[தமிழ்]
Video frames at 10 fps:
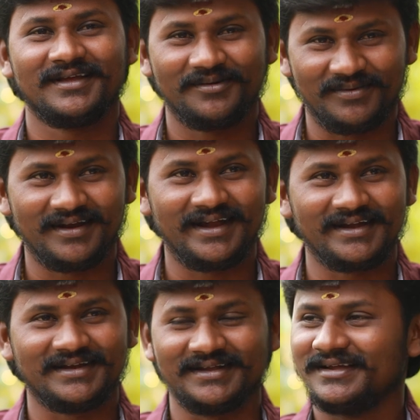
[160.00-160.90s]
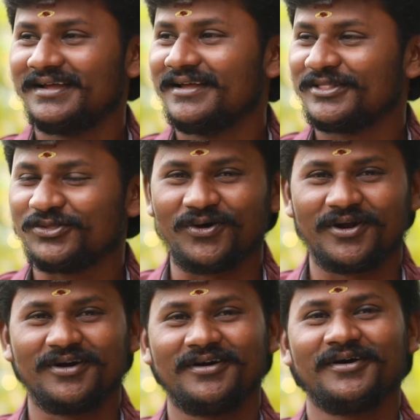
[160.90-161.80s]
ஆமாம் லைட்டு
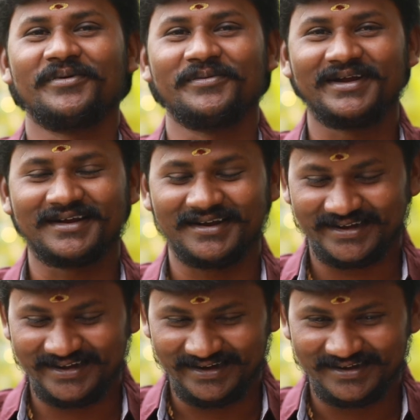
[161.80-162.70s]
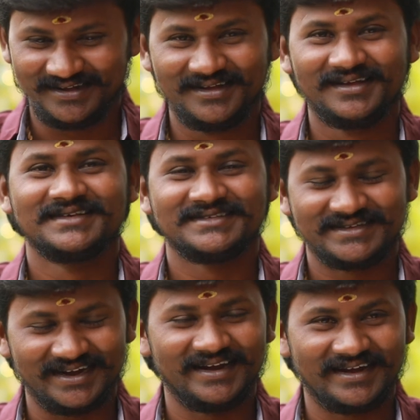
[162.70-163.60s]
தோரணம் அப்படி இப்படின்னு கட்டி
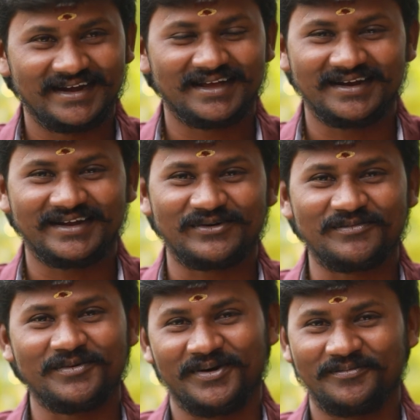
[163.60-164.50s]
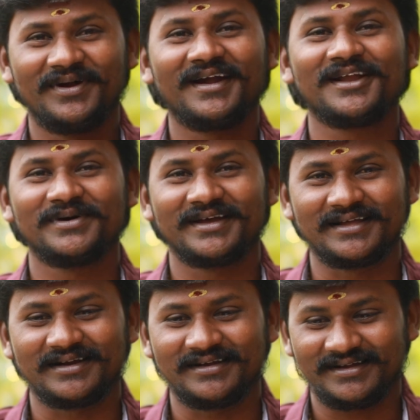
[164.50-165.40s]
சீரியல் லைட்லாம் கட்டி ரொம்ப
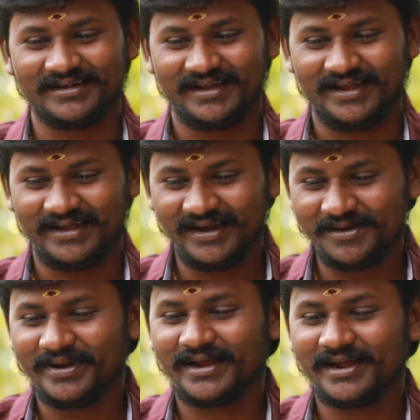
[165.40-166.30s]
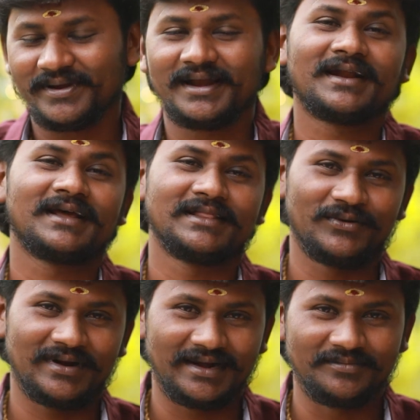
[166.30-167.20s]
பிரம்மாண்டமாக எல்லாமே எங்கள் மேலே இருக்க அந்த
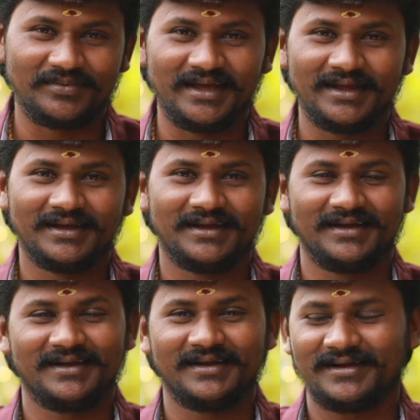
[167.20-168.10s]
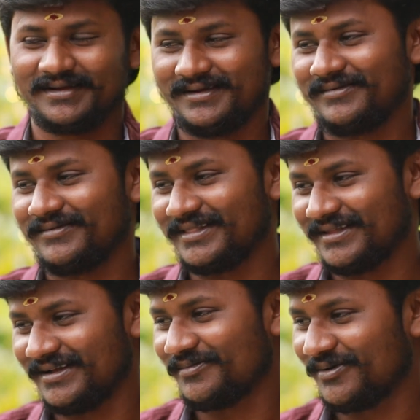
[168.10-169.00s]
ஒரு அன்பில்
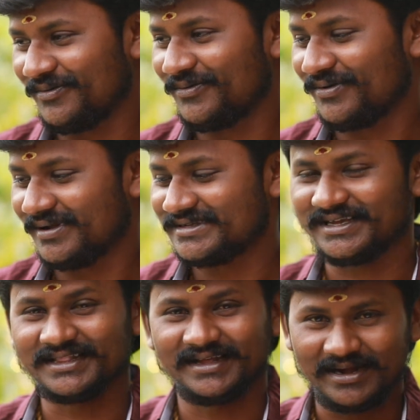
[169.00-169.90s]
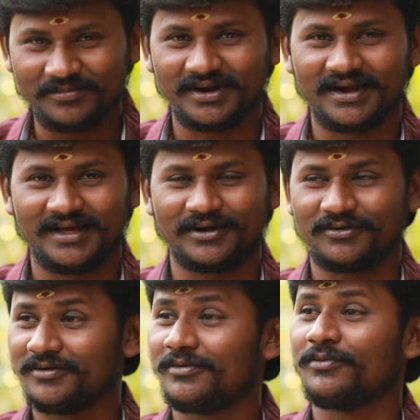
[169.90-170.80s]
வந்து நம்ம ஊரை சேர்ந்த நண்பர்களாக
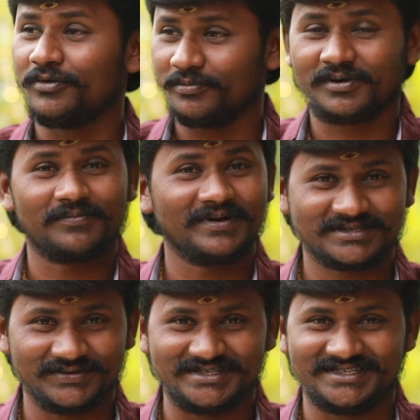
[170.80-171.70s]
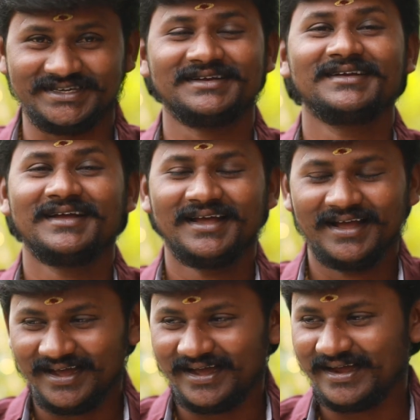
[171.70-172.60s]
இருக்கட்டும் ஊர் பூரா ஃப்ளெக்ஸ் வச்சு
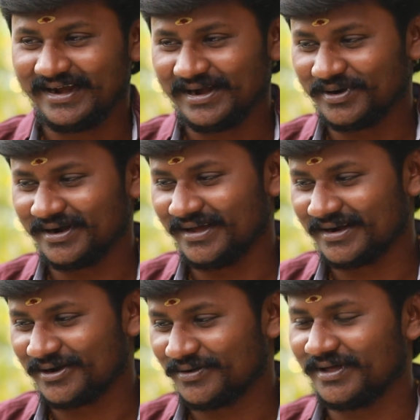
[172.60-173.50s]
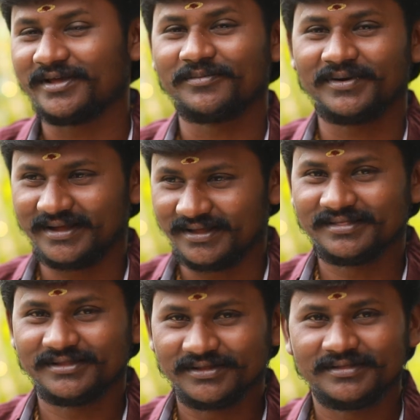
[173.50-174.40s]
நண்பர்களாக இருக்கட்டும் அதே போல்
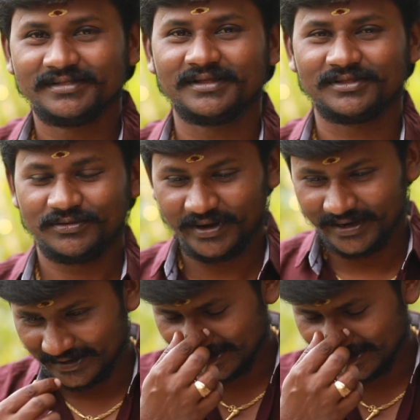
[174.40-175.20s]
இந்த இந்த துறையில்